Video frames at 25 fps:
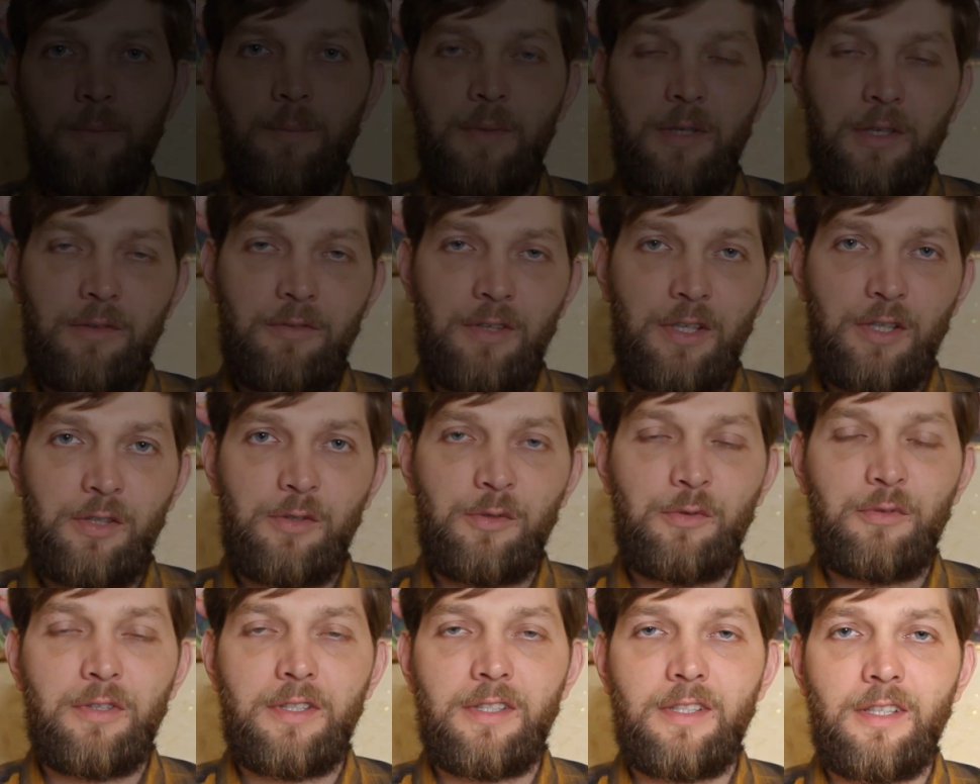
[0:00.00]

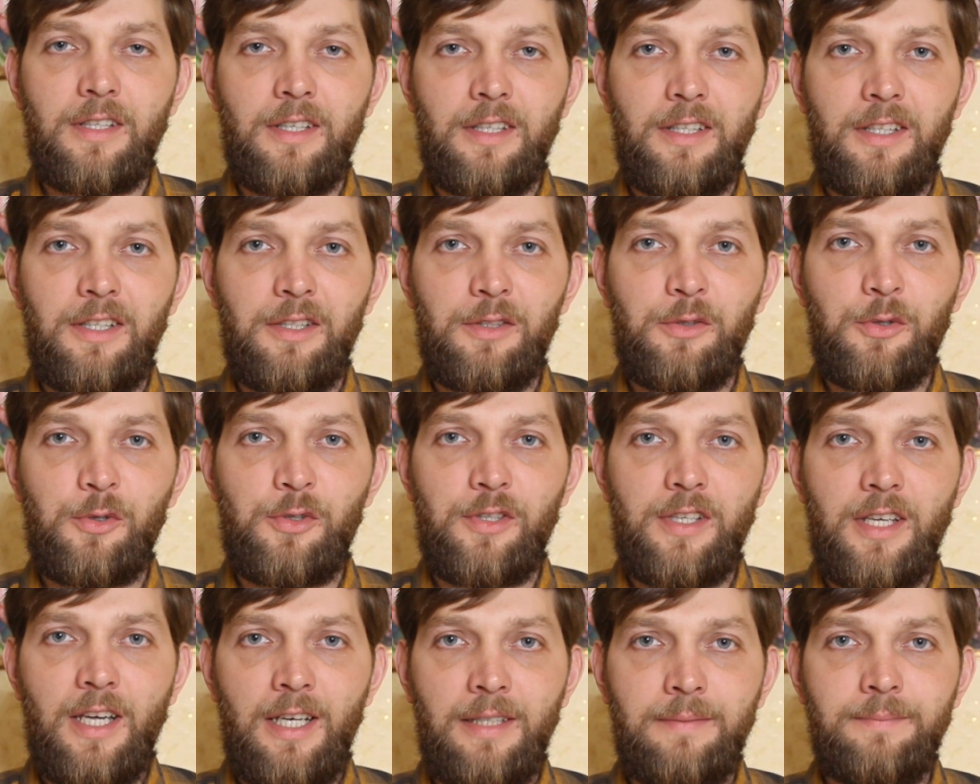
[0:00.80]
Приветствую вас, дорогие
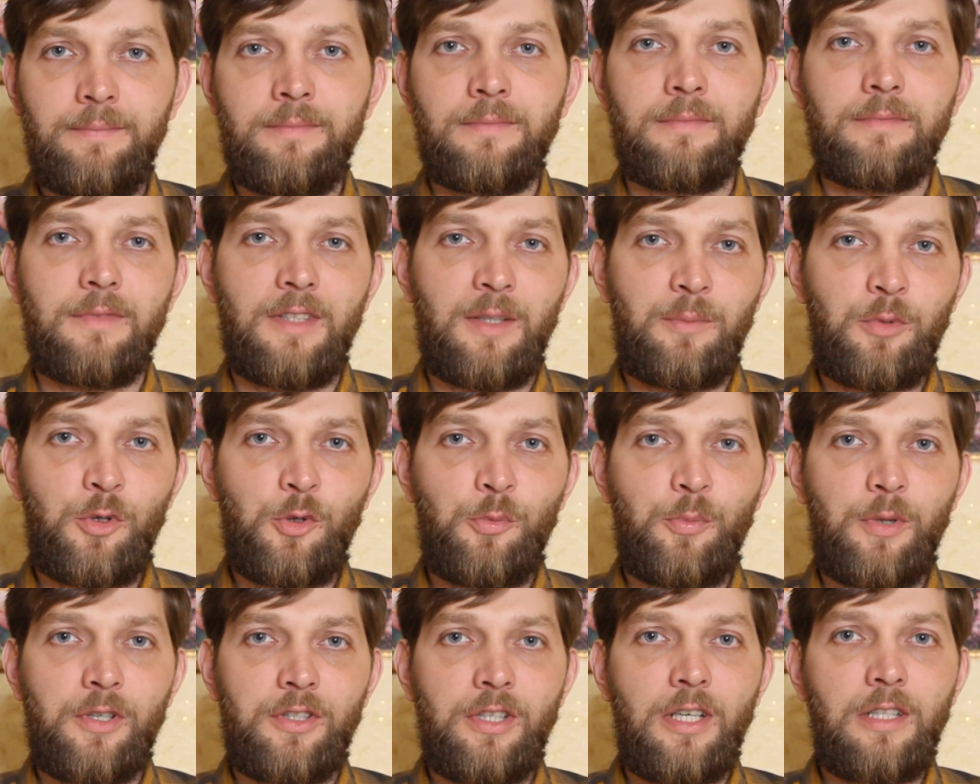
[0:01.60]
друзья!
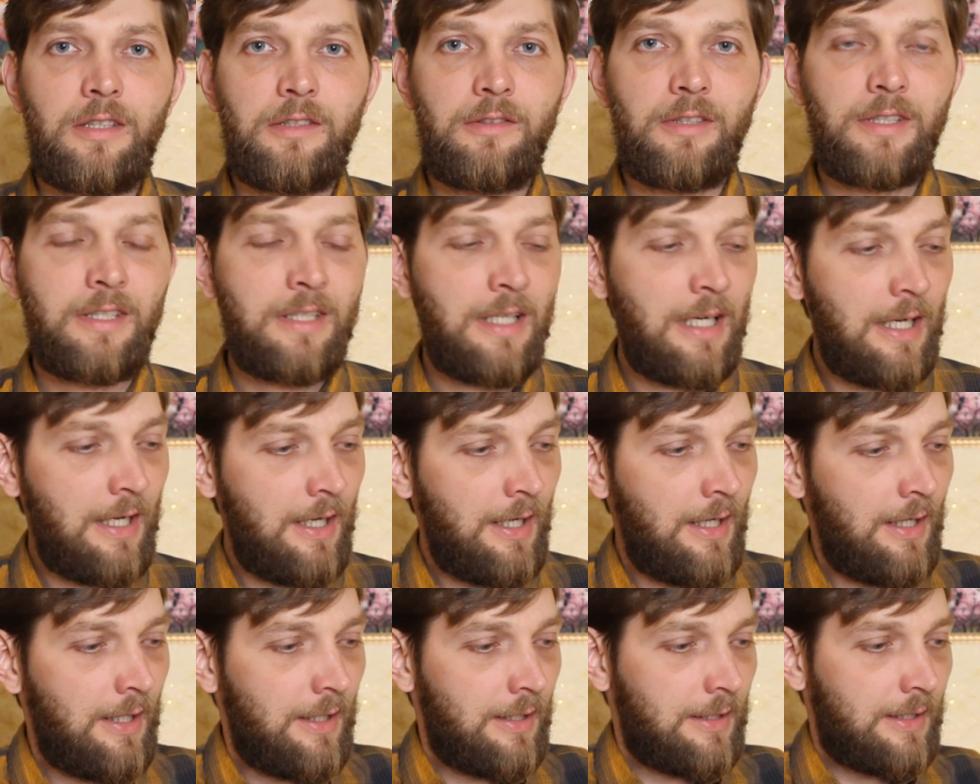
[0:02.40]
Добро пожаловать!
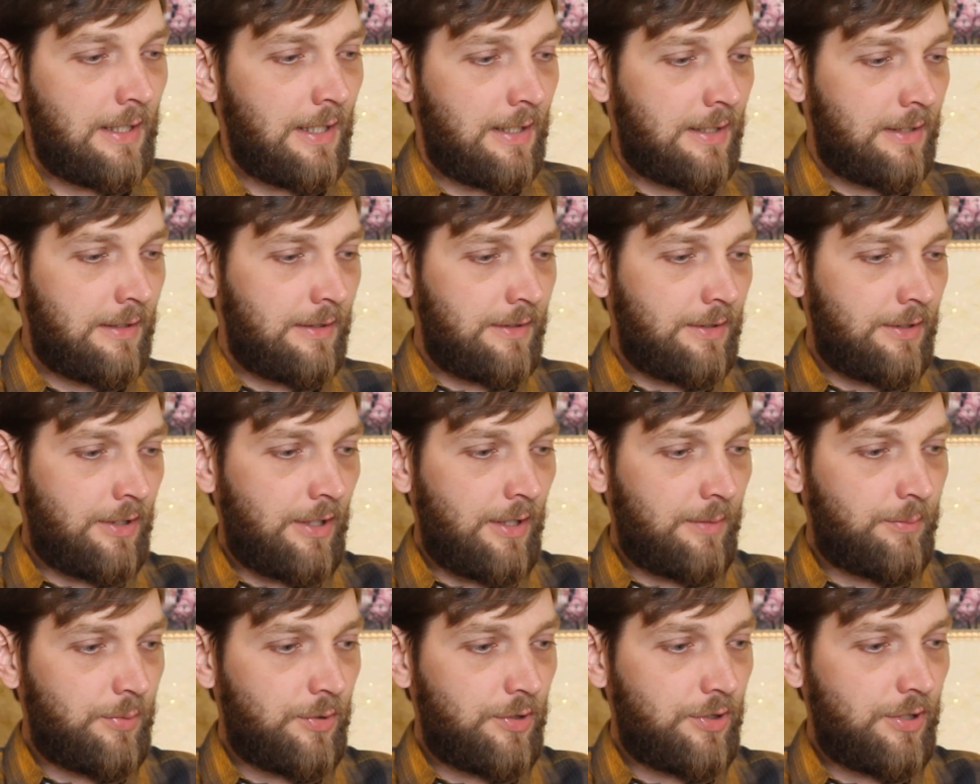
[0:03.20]
Как и
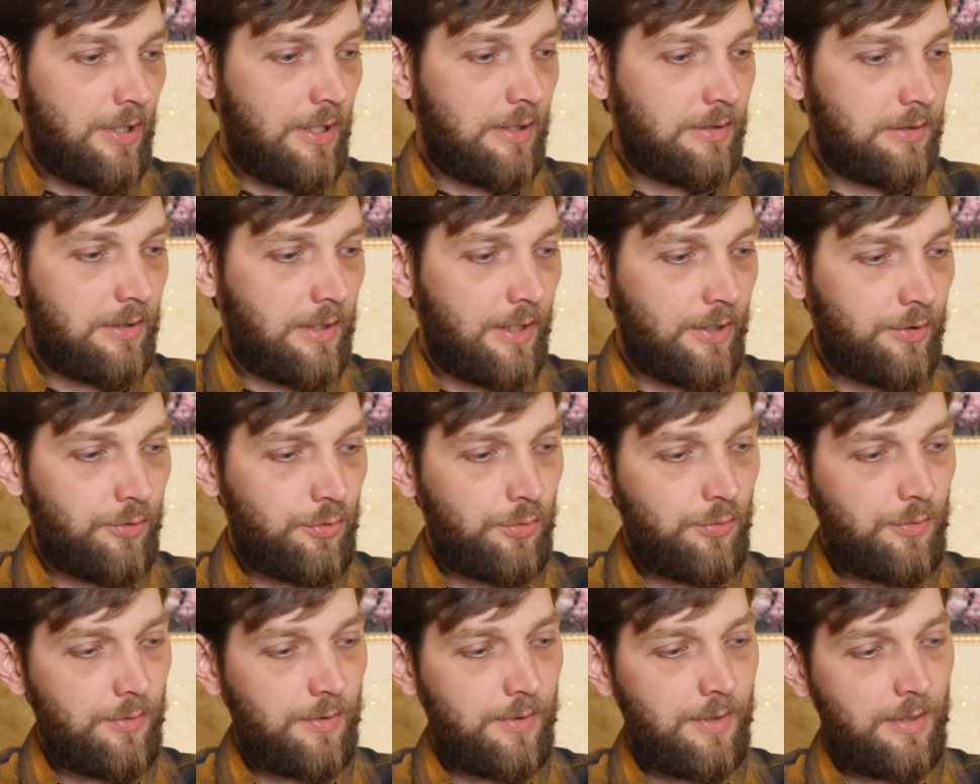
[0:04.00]
обещал,
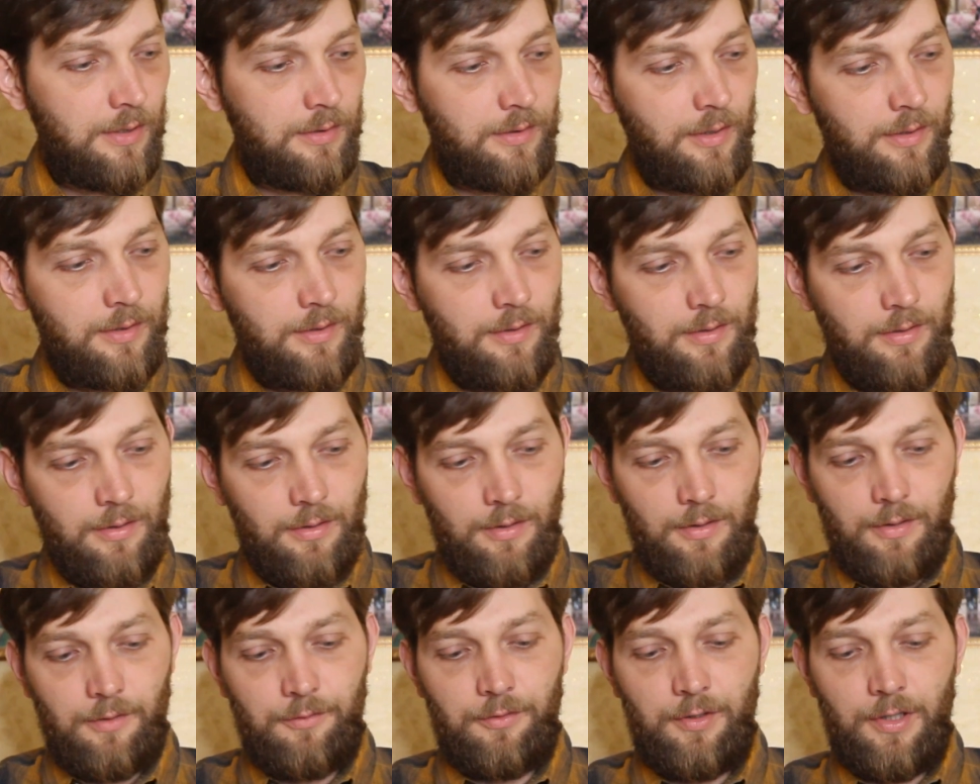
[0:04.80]
хочу сделать
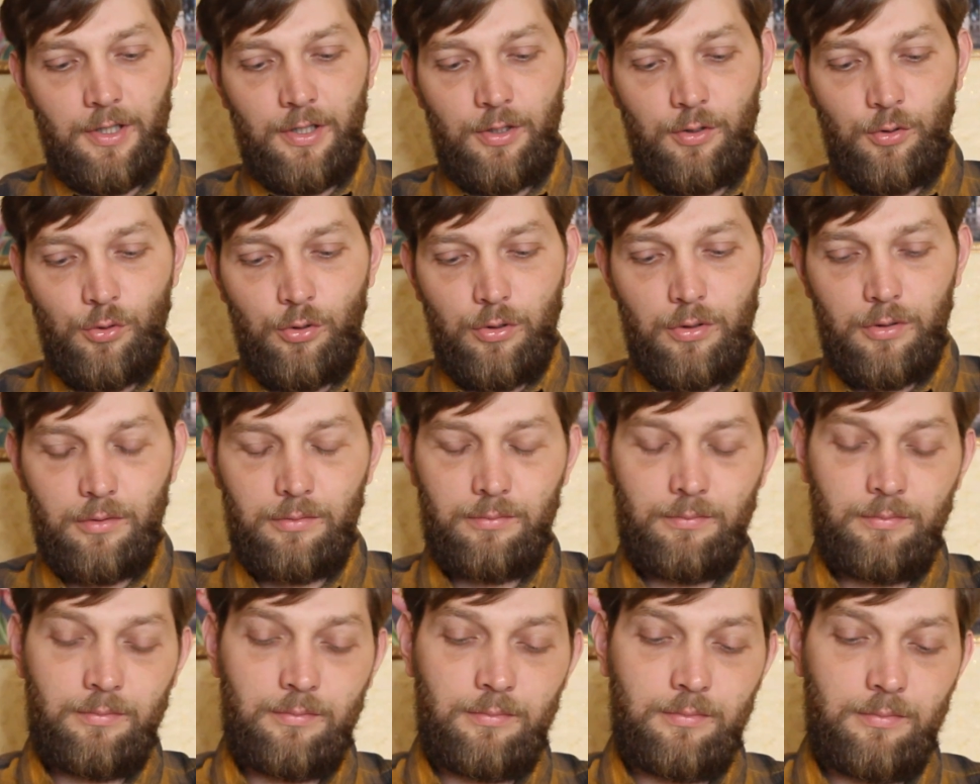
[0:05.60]
э, видео,
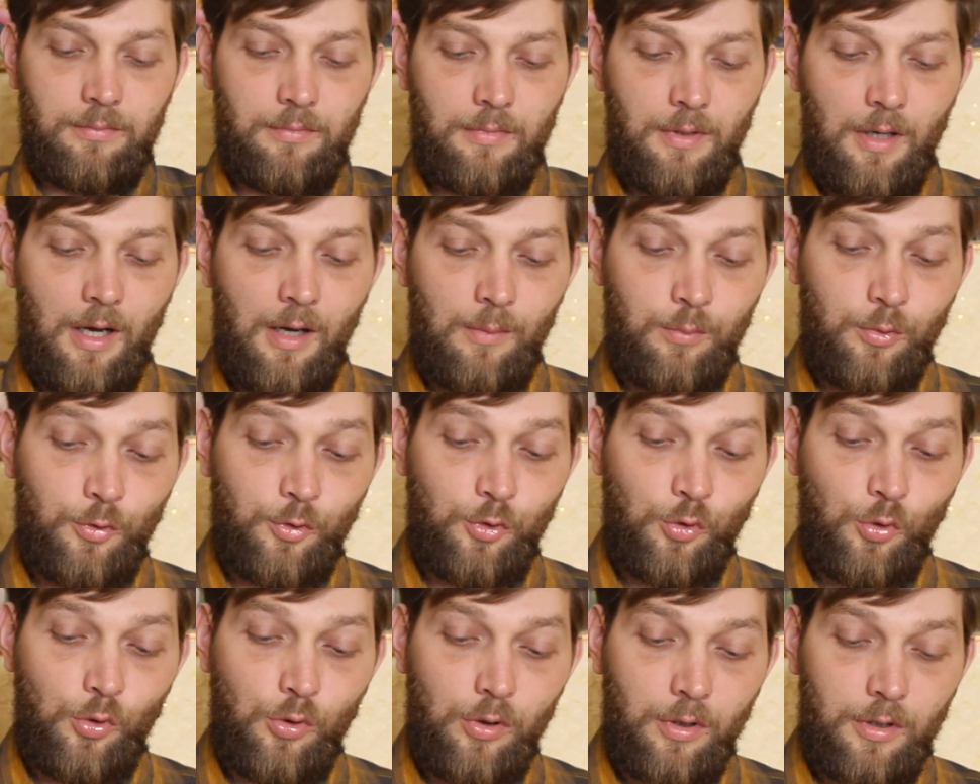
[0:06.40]

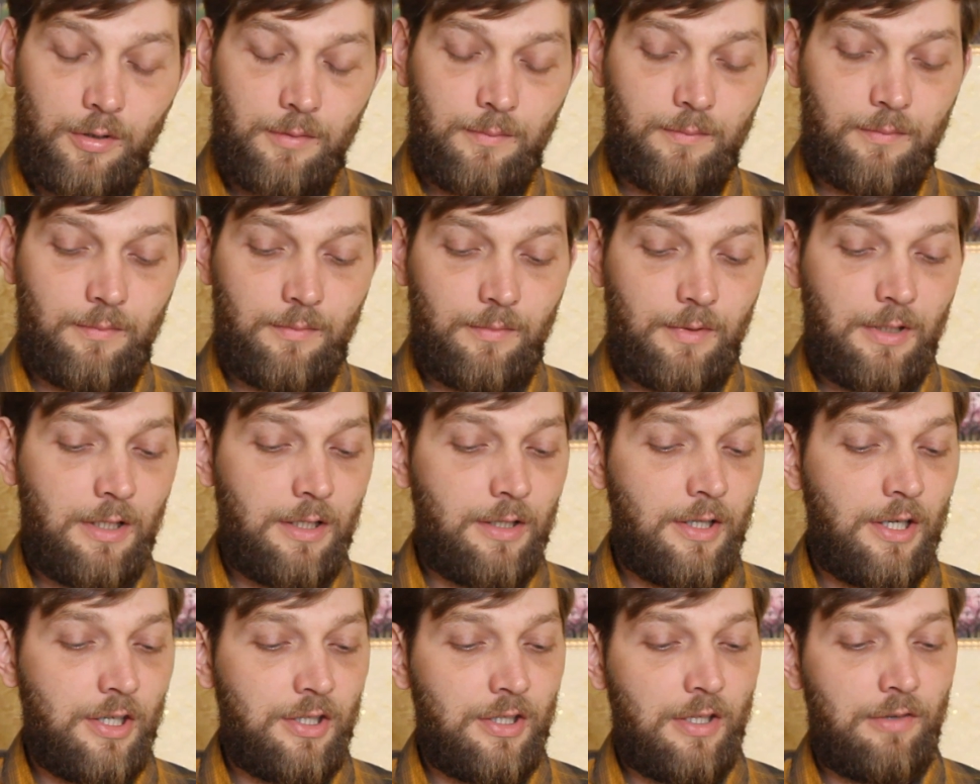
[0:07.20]
обзор, или
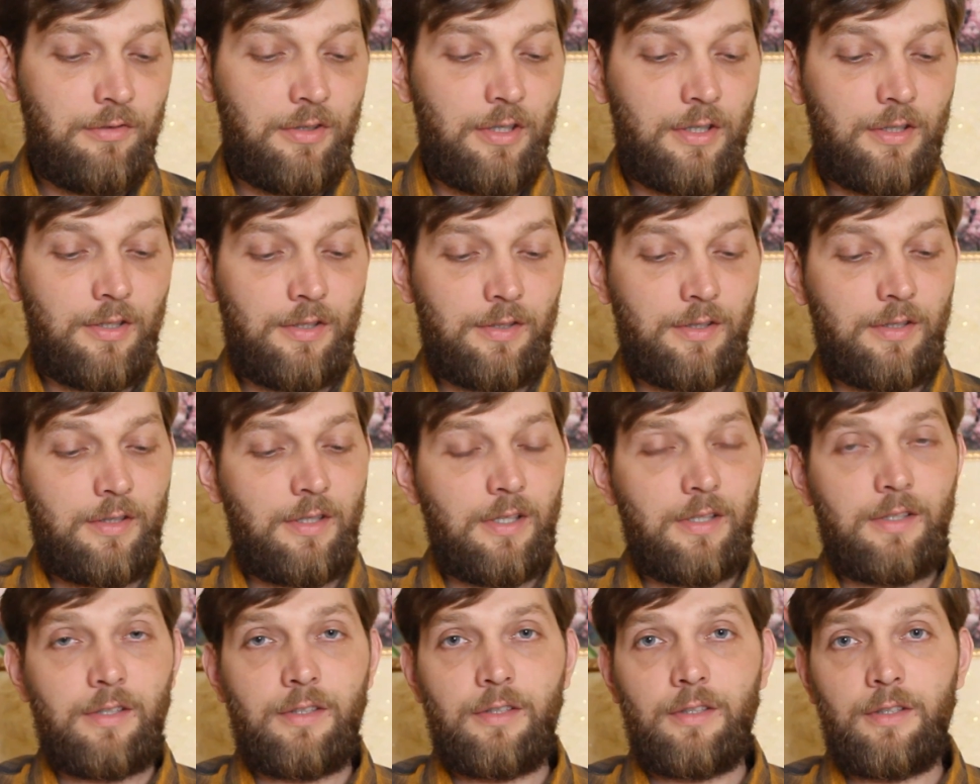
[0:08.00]
даже, наверное,
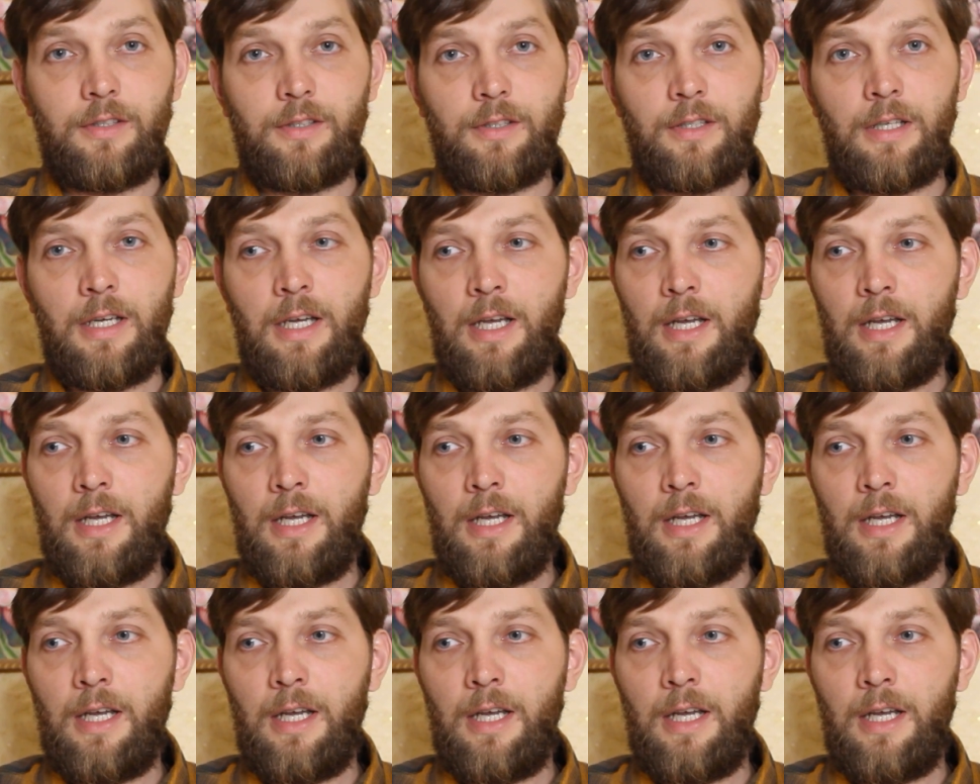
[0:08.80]
сказать, э,